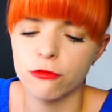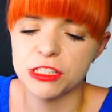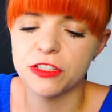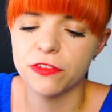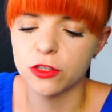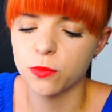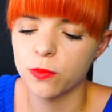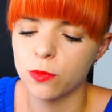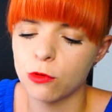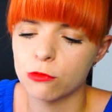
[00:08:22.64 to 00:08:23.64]
właściwie to by
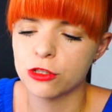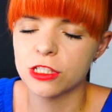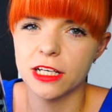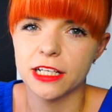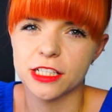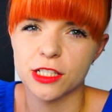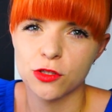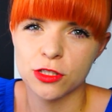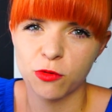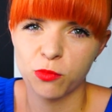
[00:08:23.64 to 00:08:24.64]
było już tyle, jeszcze
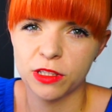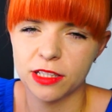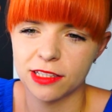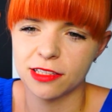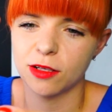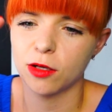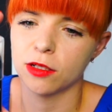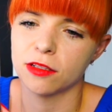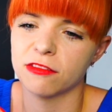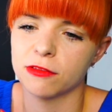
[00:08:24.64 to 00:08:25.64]
został mi ten
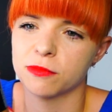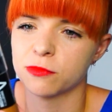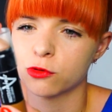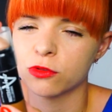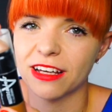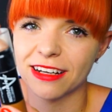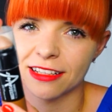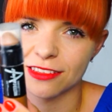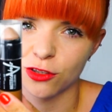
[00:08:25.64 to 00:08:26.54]
e, cudak